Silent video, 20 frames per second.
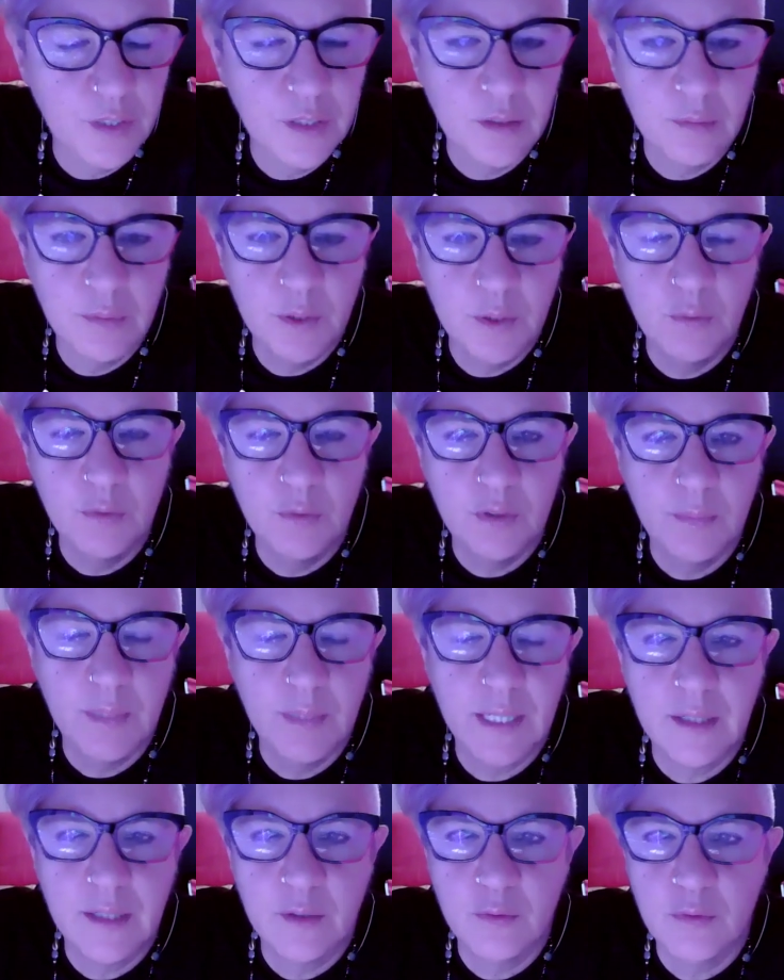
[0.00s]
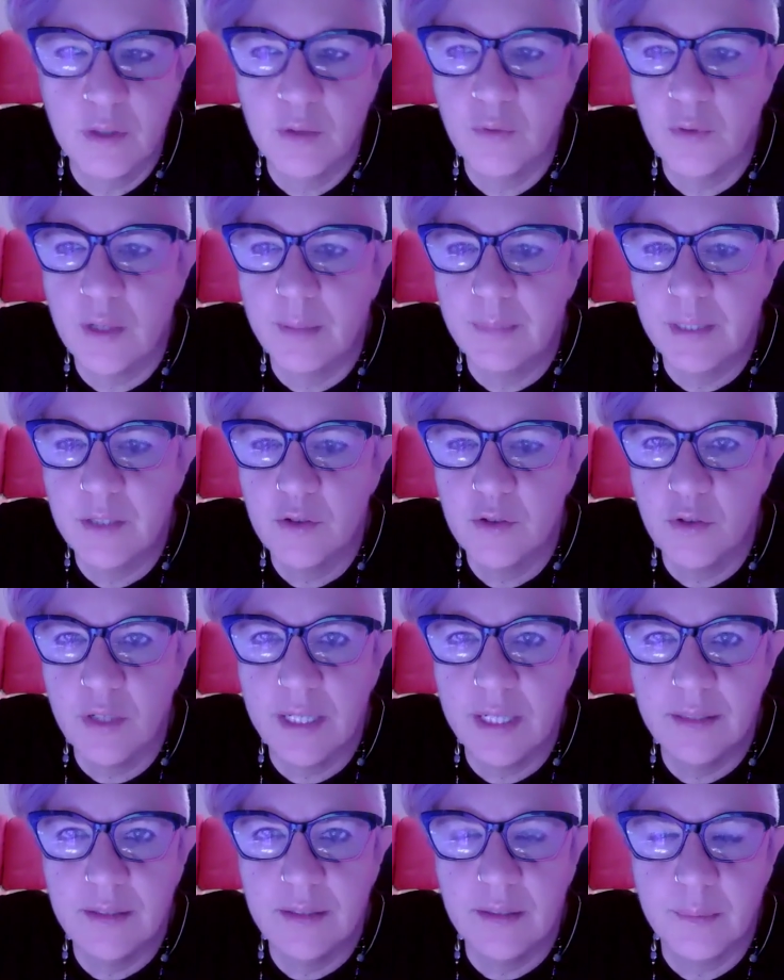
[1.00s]
20 minuti, magari durano una
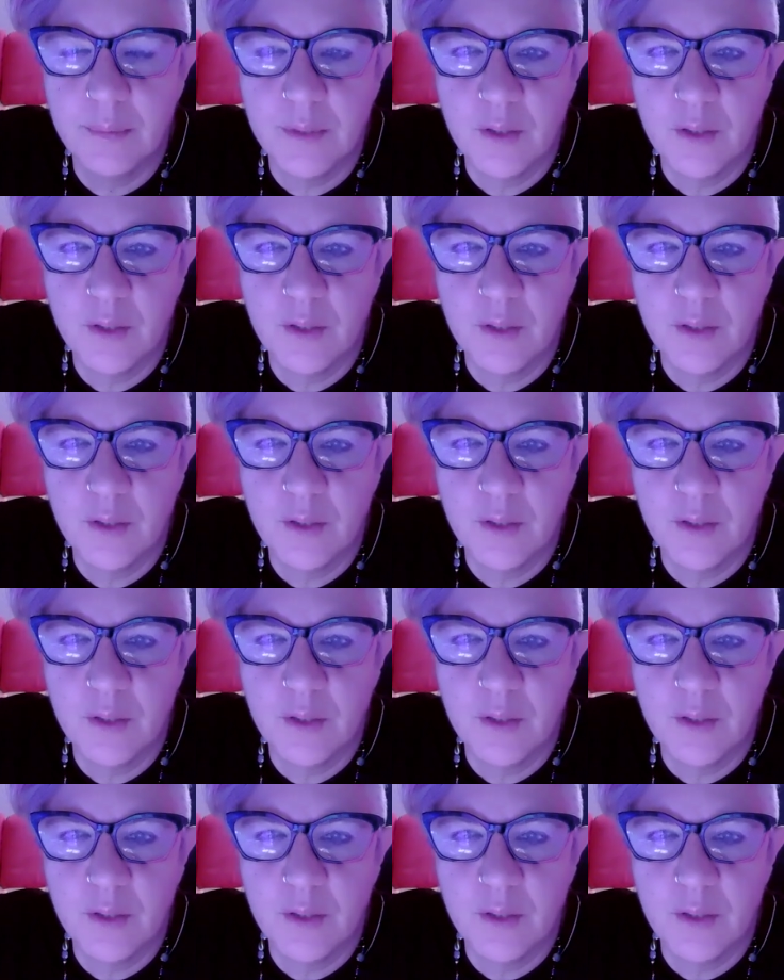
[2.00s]
mezz'oretta,